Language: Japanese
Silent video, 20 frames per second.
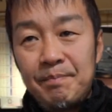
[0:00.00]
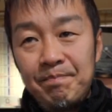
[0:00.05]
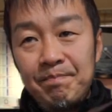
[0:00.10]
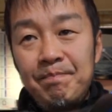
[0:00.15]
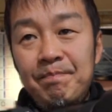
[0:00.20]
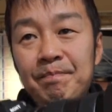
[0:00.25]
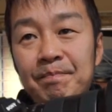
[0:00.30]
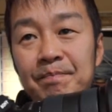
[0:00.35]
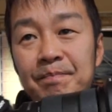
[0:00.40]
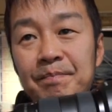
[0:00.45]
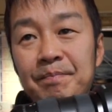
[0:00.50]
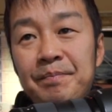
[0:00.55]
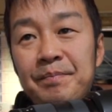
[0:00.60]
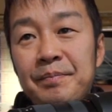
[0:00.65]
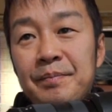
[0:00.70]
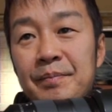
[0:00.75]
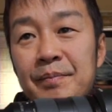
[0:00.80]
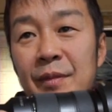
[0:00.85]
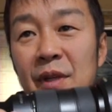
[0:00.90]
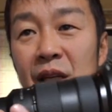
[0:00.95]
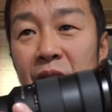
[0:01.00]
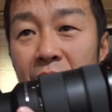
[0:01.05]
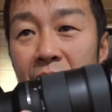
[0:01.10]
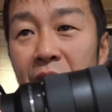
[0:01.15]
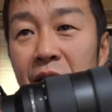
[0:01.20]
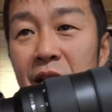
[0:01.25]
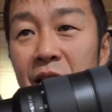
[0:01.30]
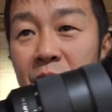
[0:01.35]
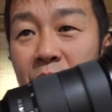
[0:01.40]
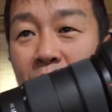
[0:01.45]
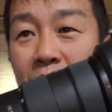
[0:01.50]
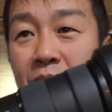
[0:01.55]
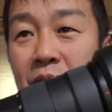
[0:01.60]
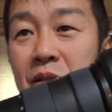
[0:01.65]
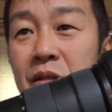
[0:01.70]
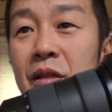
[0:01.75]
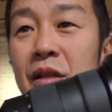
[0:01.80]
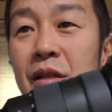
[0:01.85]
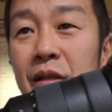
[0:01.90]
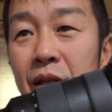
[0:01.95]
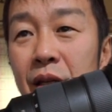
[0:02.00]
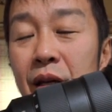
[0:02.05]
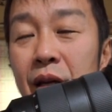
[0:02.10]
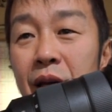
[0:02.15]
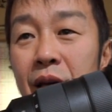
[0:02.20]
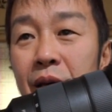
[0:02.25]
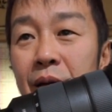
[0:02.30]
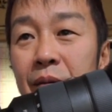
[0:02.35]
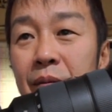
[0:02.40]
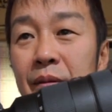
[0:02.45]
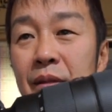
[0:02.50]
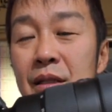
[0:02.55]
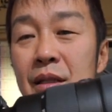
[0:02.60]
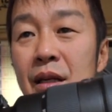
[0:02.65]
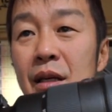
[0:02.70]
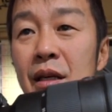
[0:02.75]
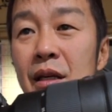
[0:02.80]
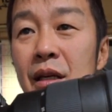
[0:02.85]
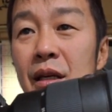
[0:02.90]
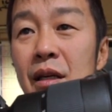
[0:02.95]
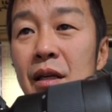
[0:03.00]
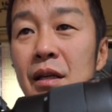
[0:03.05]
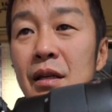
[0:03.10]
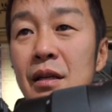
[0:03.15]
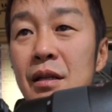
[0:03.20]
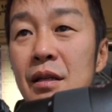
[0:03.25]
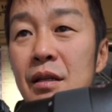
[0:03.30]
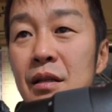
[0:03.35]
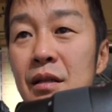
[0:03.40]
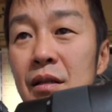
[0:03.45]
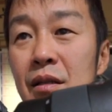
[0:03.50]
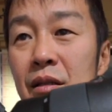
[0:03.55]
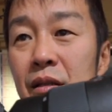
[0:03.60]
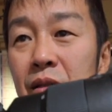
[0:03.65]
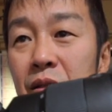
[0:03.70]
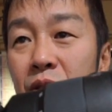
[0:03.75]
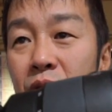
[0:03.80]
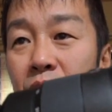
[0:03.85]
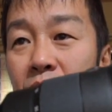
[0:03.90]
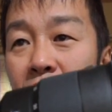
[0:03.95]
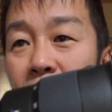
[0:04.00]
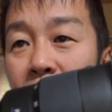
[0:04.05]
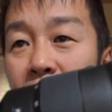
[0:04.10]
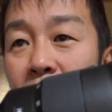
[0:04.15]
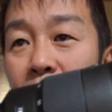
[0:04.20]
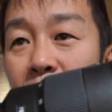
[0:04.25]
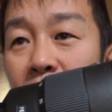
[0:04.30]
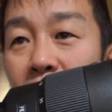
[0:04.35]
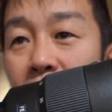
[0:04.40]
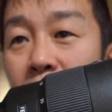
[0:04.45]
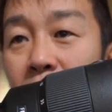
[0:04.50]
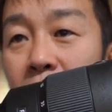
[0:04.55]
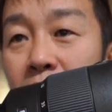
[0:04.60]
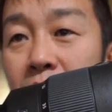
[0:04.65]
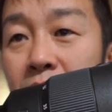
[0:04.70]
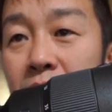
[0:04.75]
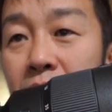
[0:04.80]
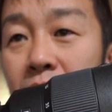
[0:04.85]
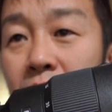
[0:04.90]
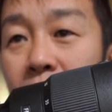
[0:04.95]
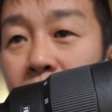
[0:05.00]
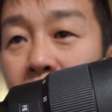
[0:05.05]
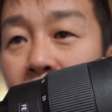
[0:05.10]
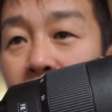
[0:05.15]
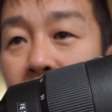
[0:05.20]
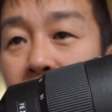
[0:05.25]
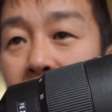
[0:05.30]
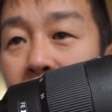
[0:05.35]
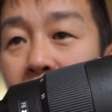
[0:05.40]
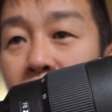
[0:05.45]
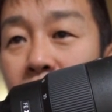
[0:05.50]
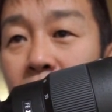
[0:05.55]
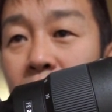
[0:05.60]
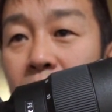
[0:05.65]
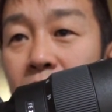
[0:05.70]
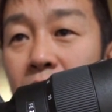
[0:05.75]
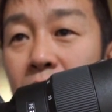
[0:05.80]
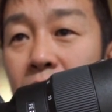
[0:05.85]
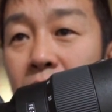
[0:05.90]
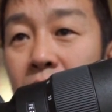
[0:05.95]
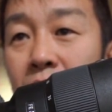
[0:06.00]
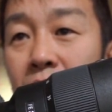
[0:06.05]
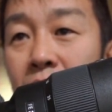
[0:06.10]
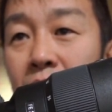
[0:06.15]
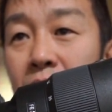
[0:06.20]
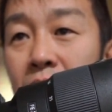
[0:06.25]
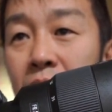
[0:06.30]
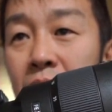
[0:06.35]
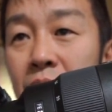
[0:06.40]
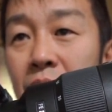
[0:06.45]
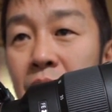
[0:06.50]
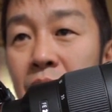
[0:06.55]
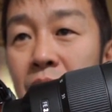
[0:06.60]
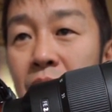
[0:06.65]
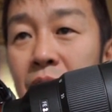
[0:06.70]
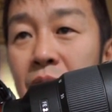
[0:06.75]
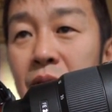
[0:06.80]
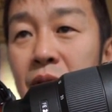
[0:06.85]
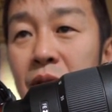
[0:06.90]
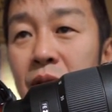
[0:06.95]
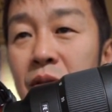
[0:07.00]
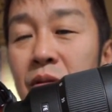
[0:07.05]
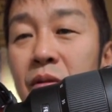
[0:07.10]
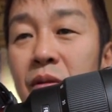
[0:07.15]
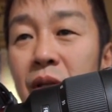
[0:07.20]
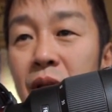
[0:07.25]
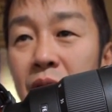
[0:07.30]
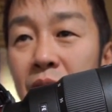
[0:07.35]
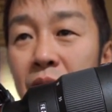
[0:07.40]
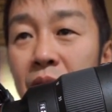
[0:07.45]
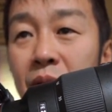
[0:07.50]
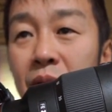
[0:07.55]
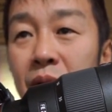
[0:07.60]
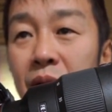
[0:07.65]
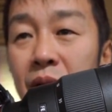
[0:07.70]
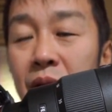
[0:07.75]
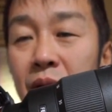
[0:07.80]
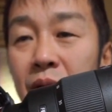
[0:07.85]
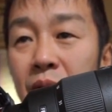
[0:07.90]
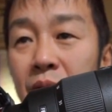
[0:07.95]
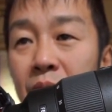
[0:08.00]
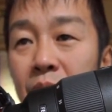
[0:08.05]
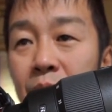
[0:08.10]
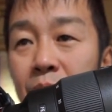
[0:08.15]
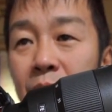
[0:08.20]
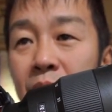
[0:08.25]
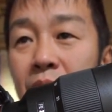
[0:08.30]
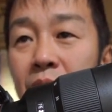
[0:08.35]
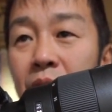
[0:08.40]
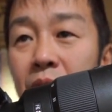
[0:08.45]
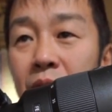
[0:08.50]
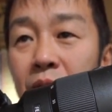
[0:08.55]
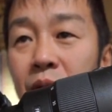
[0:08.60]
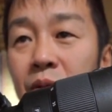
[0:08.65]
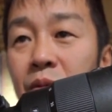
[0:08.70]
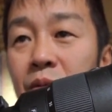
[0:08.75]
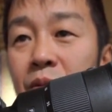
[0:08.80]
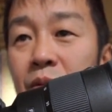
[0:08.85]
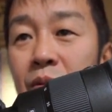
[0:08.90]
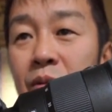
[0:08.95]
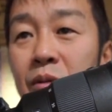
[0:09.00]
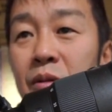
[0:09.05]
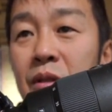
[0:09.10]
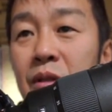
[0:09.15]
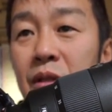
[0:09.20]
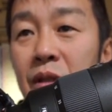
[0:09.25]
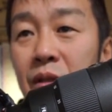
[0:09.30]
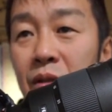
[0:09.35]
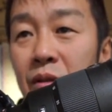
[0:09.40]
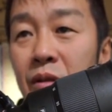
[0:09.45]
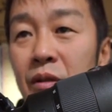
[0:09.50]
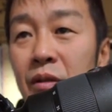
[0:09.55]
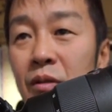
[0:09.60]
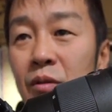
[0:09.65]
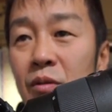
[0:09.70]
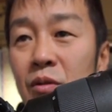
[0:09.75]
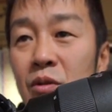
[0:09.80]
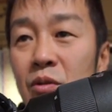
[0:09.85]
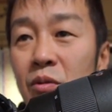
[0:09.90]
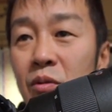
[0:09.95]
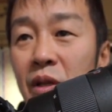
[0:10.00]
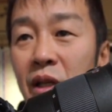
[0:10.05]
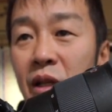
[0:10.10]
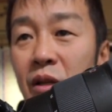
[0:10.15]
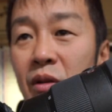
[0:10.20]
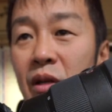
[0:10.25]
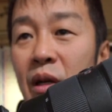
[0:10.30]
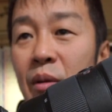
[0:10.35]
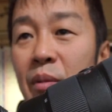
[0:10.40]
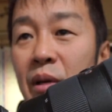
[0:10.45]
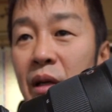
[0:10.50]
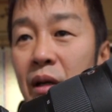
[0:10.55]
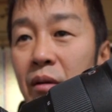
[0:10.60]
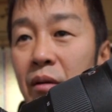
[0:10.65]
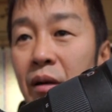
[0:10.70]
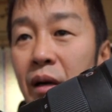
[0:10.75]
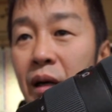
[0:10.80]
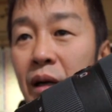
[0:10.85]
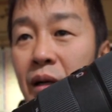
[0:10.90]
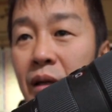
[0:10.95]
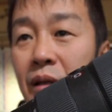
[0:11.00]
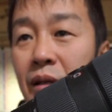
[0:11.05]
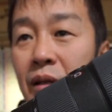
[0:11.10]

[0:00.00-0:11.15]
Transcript: うんまあ綺麗に撮れすぎて最近ソニーのカメラどうですかっていう話をする時にみんなに言うことですけどこのソニーのカメラは